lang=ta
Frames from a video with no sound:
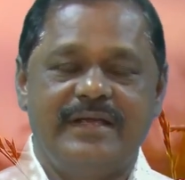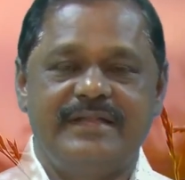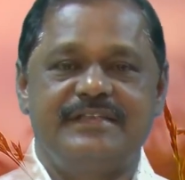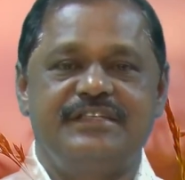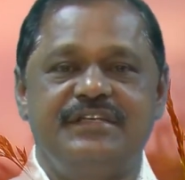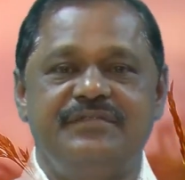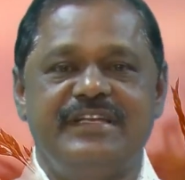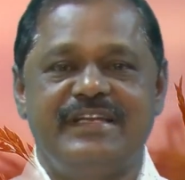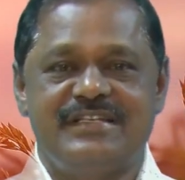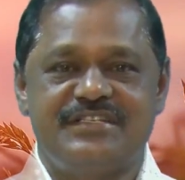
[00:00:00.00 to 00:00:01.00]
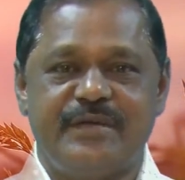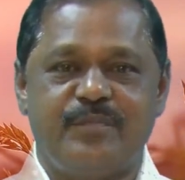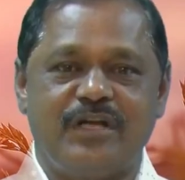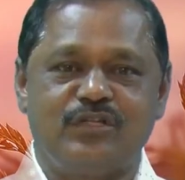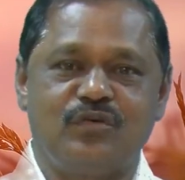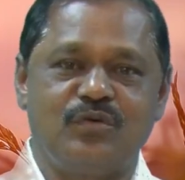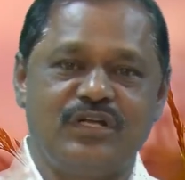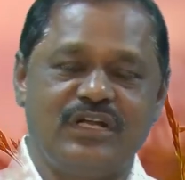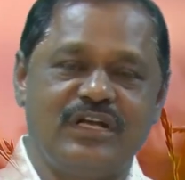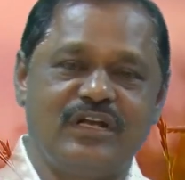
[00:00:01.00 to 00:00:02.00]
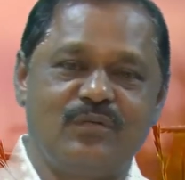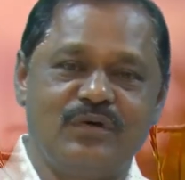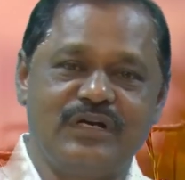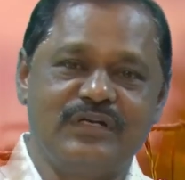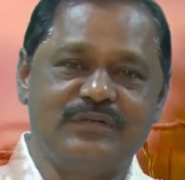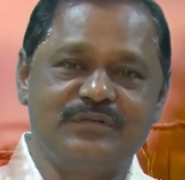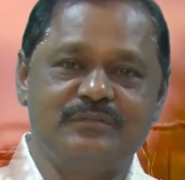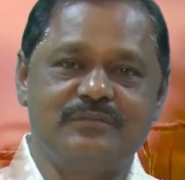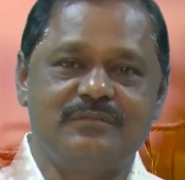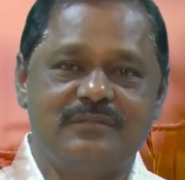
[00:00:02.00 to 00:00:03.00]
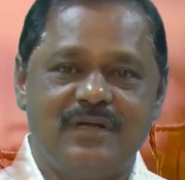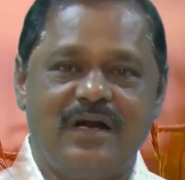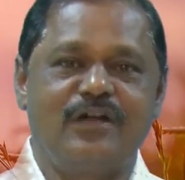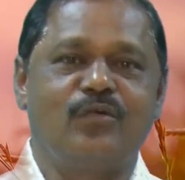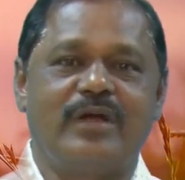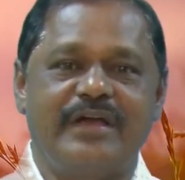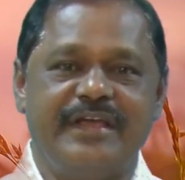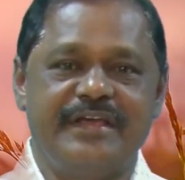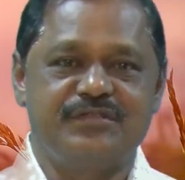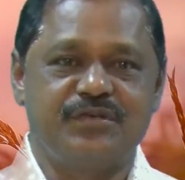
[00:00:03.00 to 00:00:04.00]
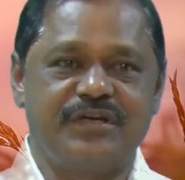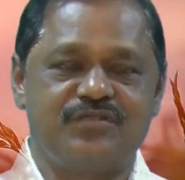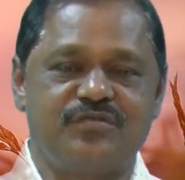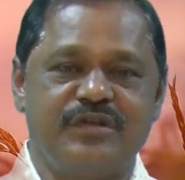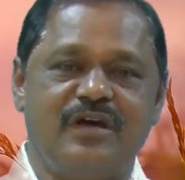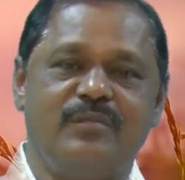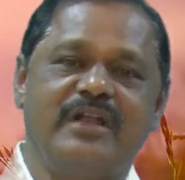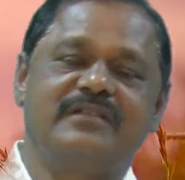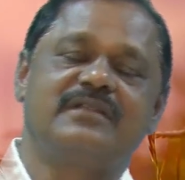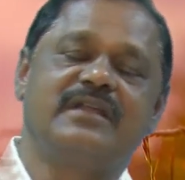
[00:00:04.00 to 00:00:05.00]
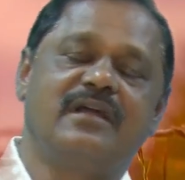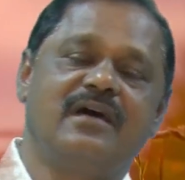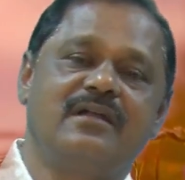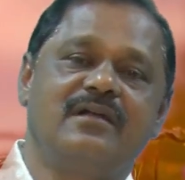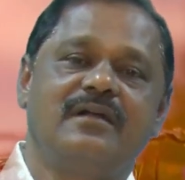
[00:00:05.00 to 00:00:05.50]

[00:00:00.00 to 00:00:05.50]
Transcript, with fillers: இந்த டிவி நிகழ்ச்சியை பார்த்து கொண்டு இருக்கிற உங்களுக்கும் ஆண்டவராகிய இயேசு கிறிஸ்துவின் நாமத்தினால்